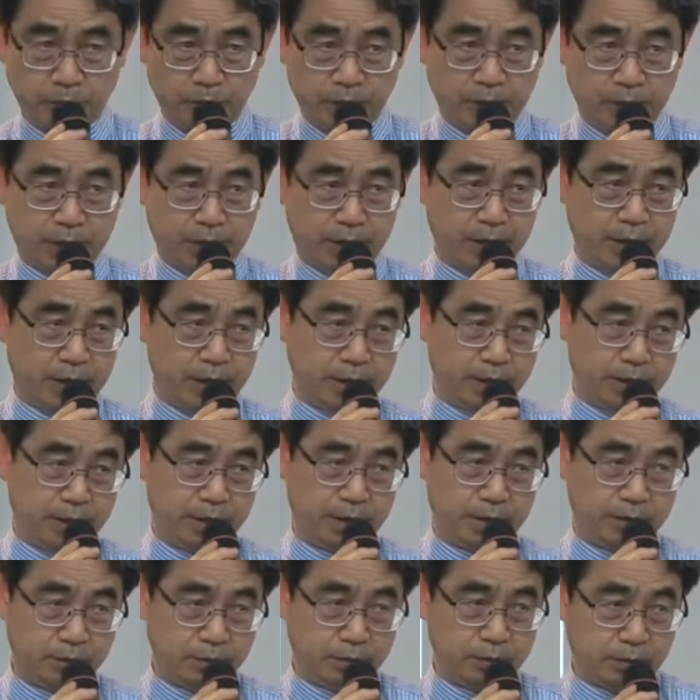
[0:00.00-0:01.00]
자기가
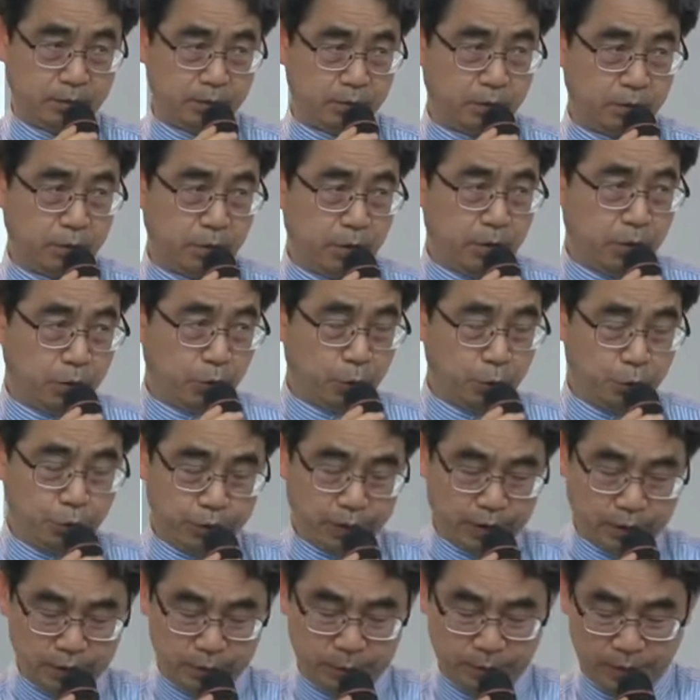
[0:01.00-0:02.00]
얘기하는 그
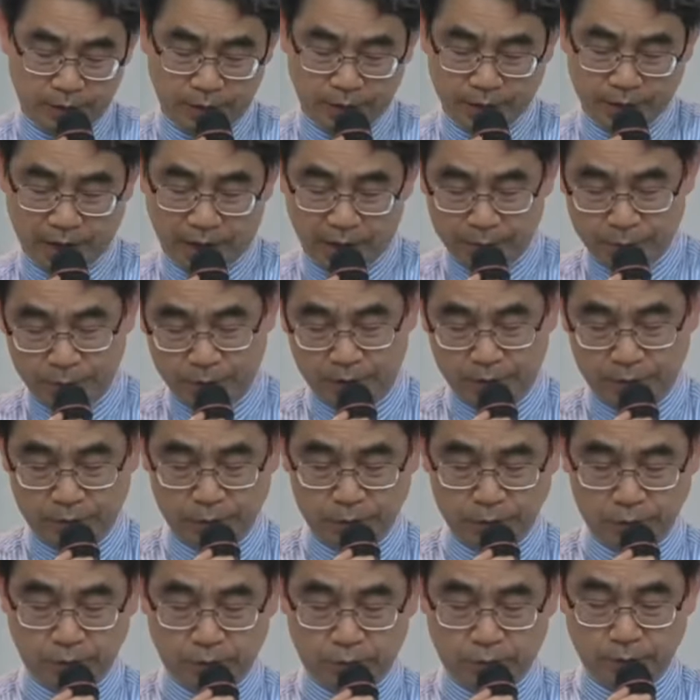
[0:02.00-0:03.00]
고유한 의미의
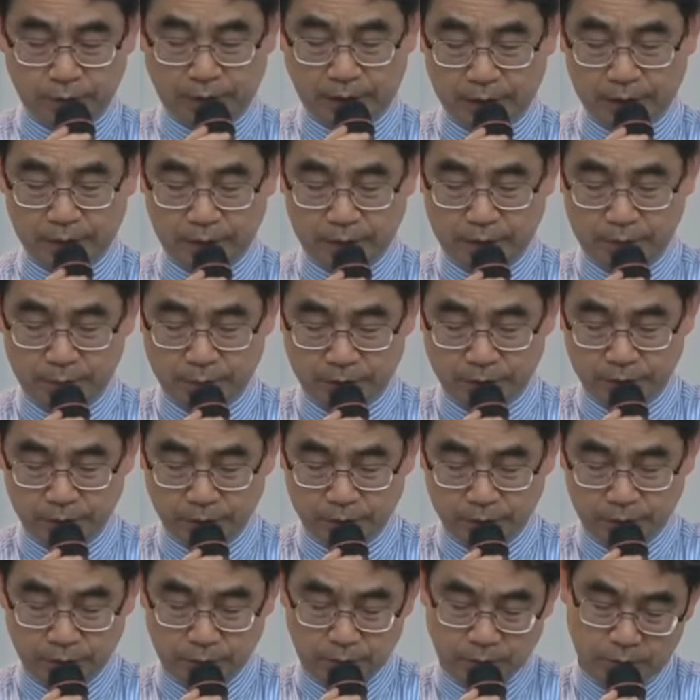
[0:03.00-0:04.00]
낭비하고는 조금
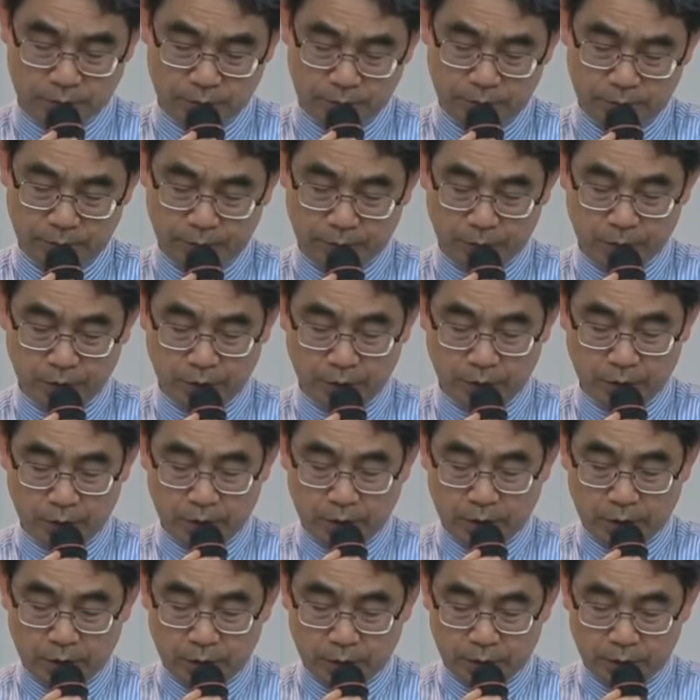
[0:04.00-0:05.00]
다르지만서도
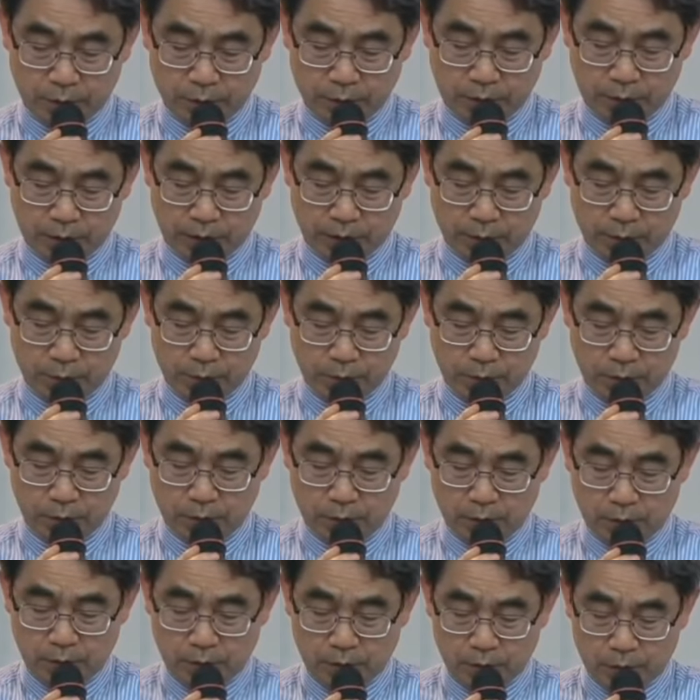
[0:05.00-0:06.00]
이런 사람은
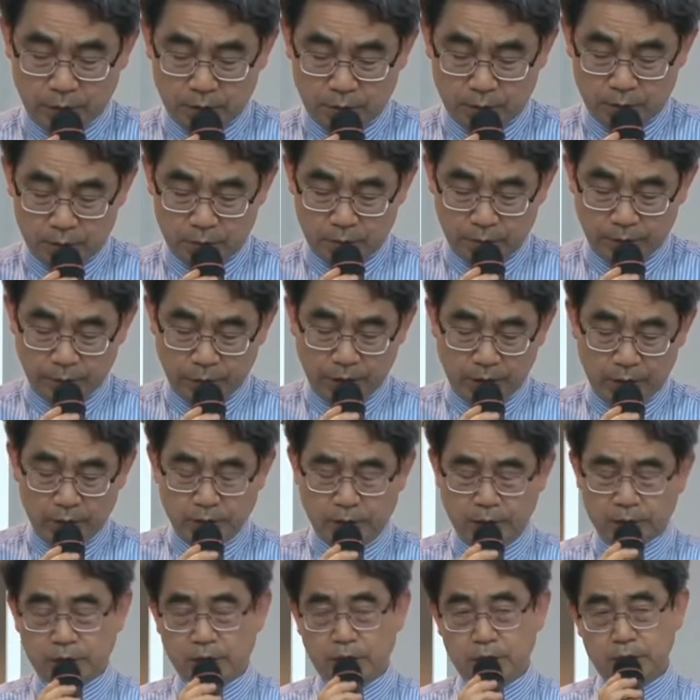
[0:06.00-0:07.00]
그
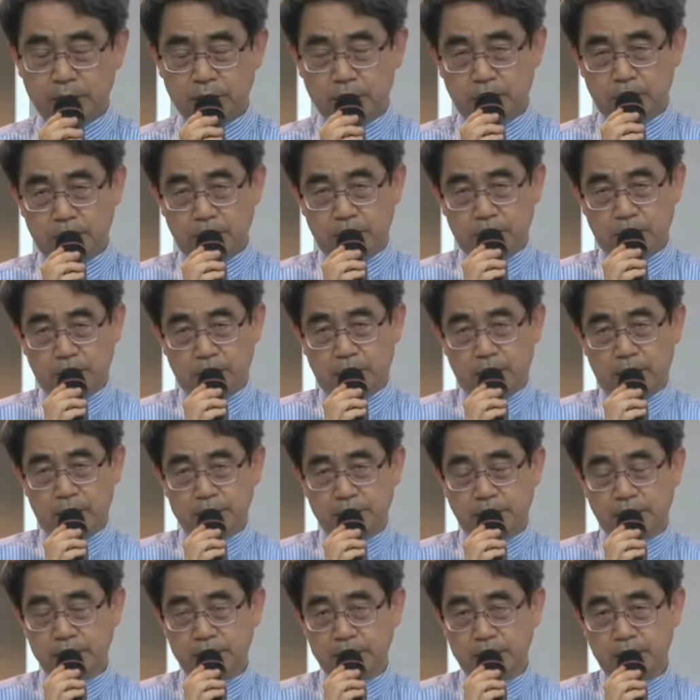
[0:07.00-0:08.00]
재산을 아
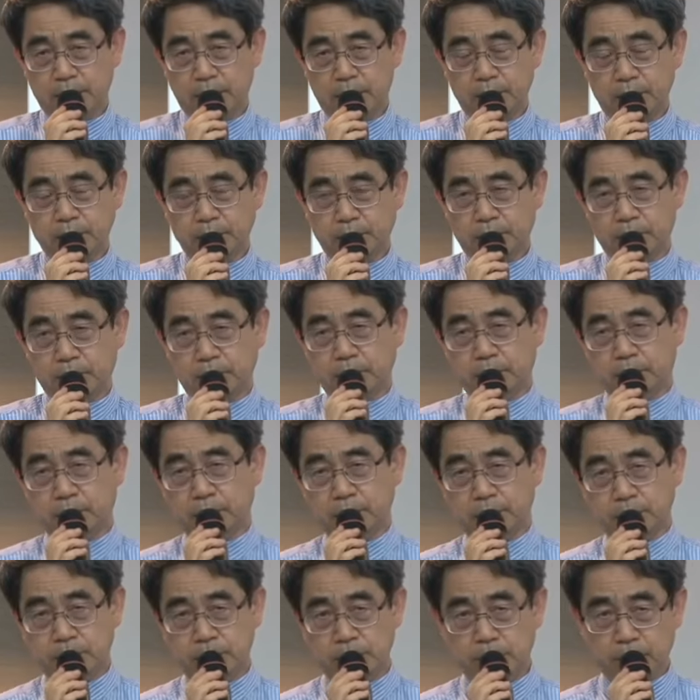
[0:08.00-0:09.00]
자기가
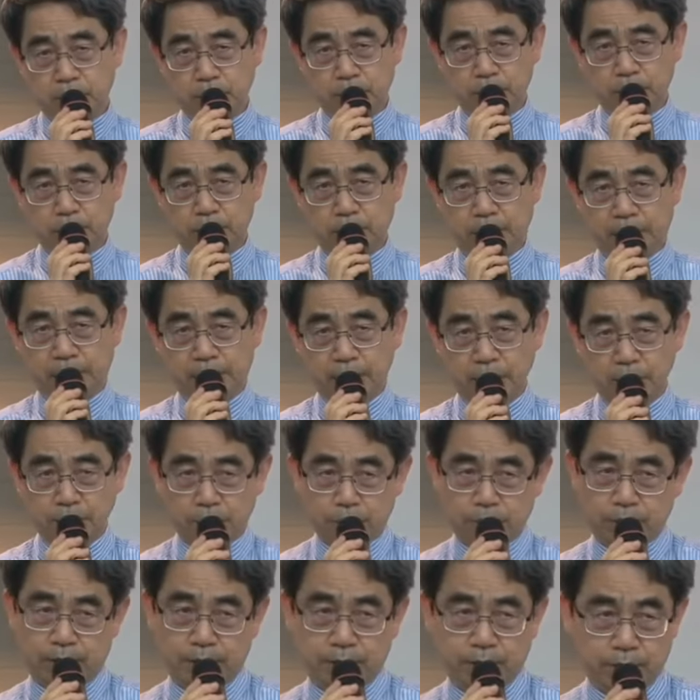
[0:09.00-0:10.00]
지금 이제 여기서
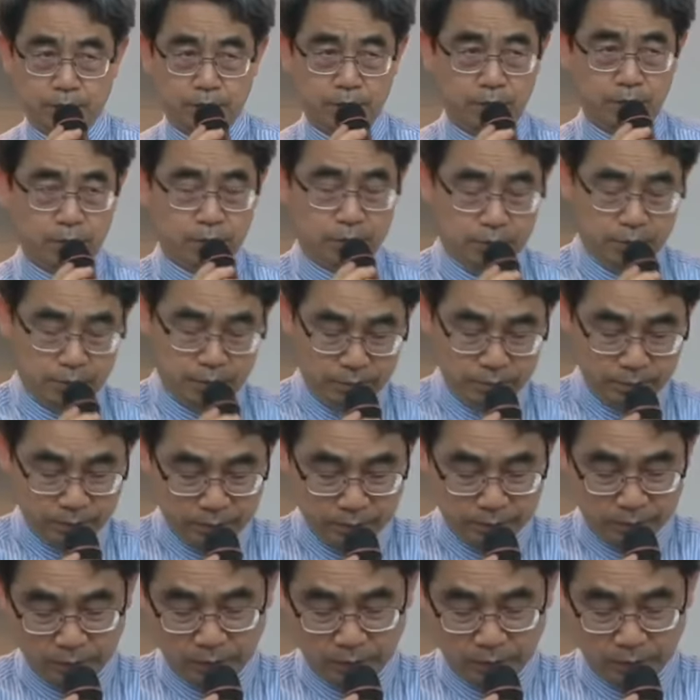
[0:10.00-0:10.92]
말하려고 하는 거는